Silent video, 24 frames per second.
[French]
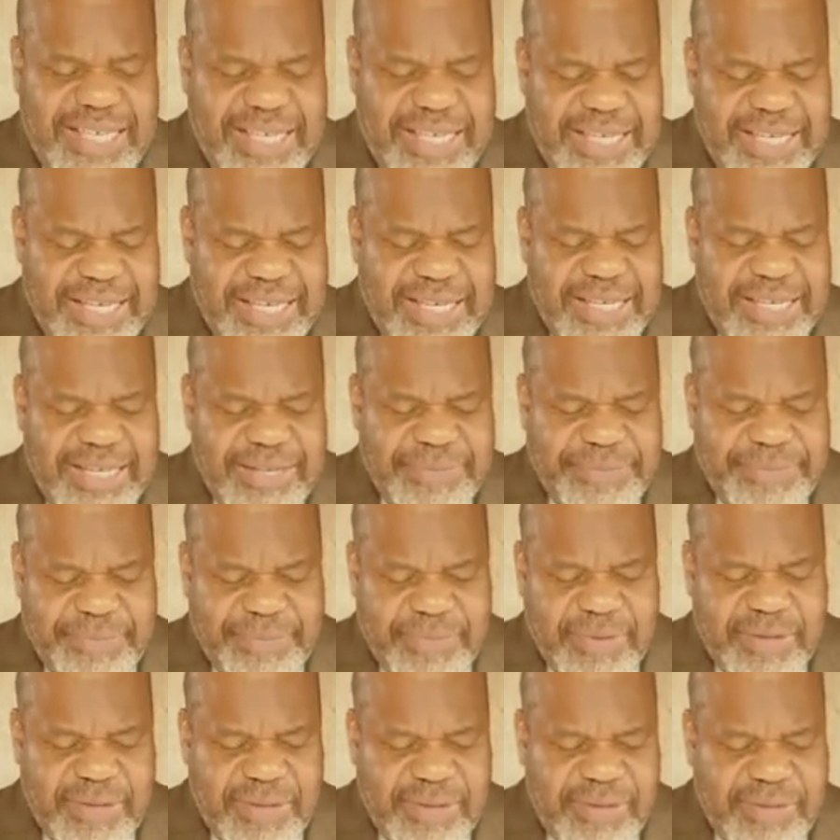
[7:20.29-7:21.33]
Et euh,
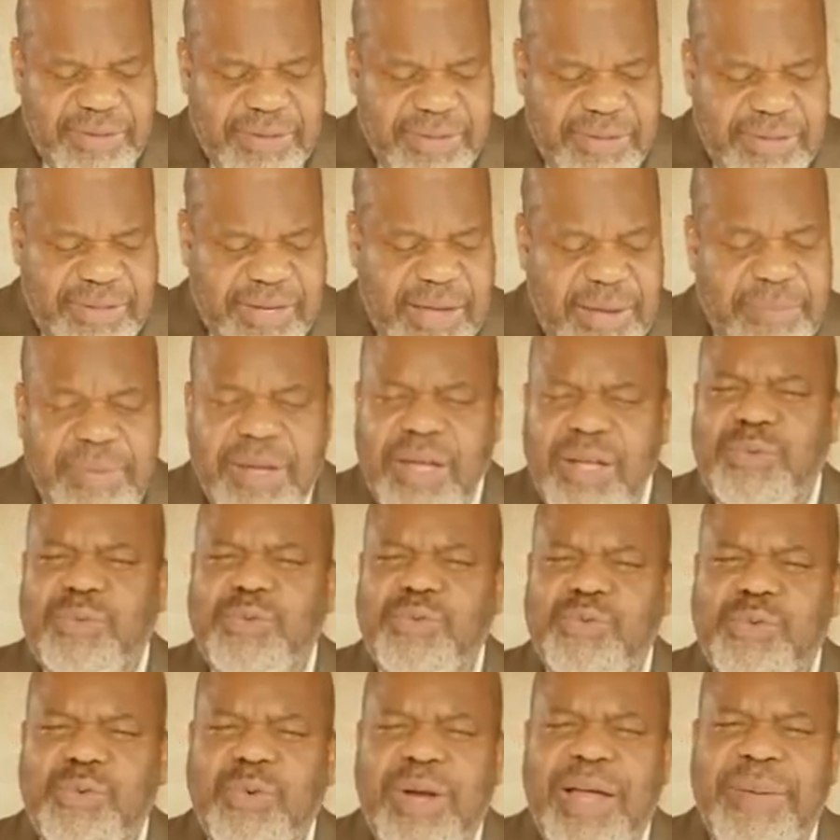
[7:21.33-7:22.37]
sa main est
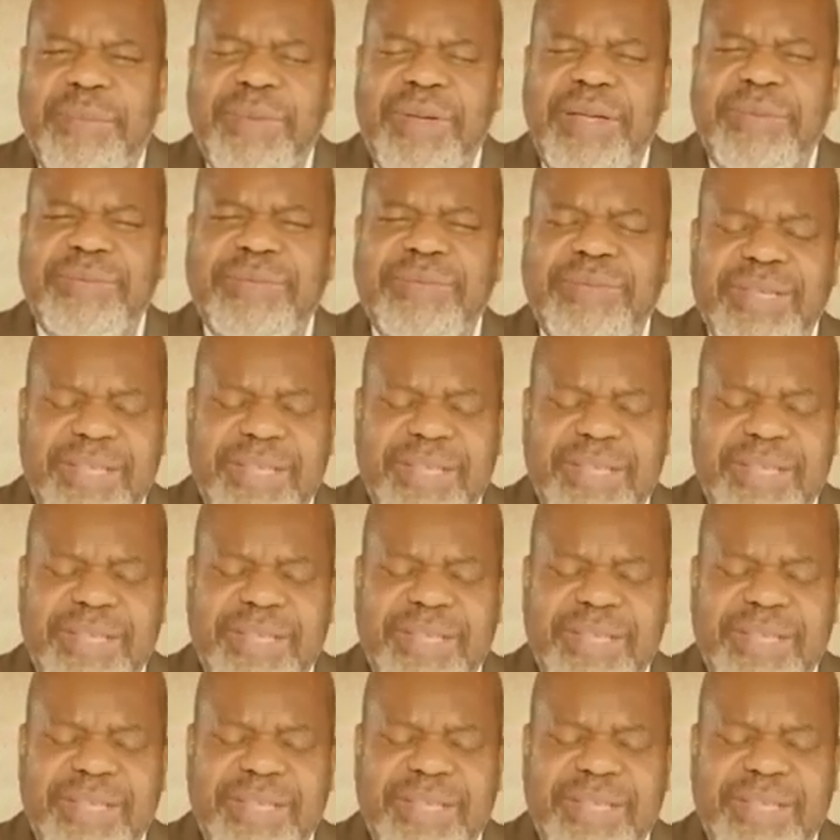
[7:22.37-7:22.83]
toujours la même,